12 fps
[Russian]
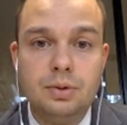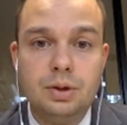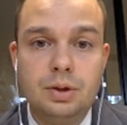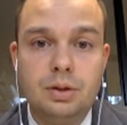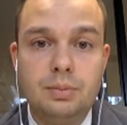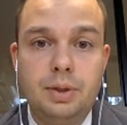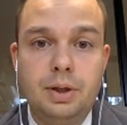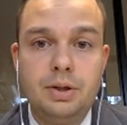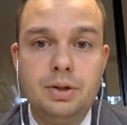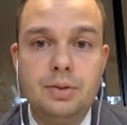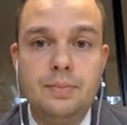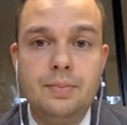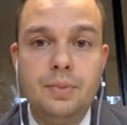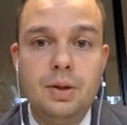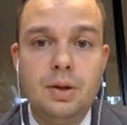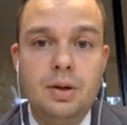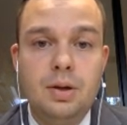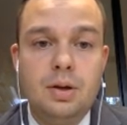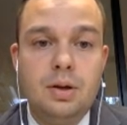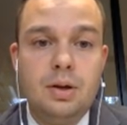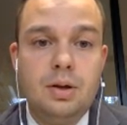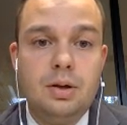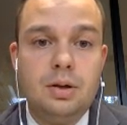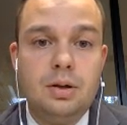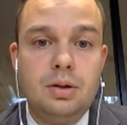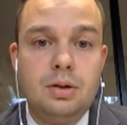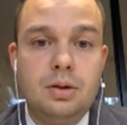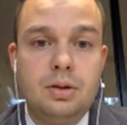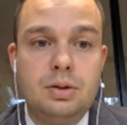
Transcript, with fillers: этот пляж. А,